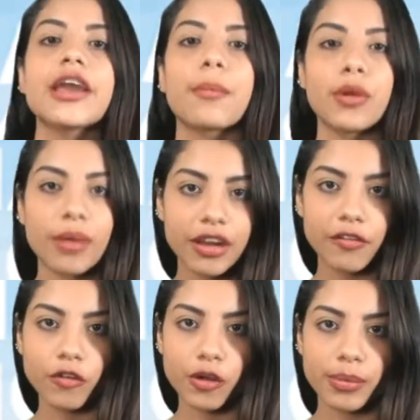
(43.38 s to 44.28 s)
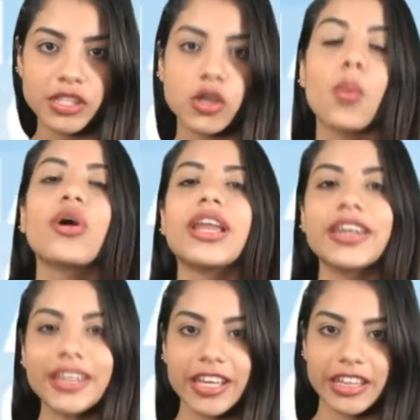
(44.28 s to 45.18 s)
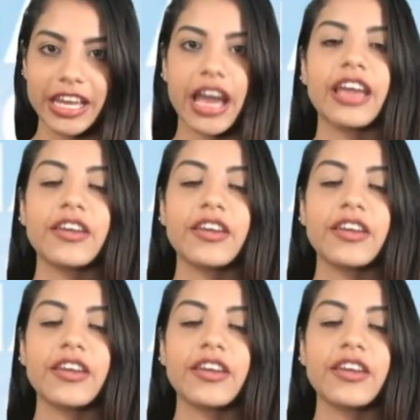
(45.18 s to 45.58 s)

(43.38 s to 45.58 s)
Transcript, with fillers: y aprobar reformas como la energética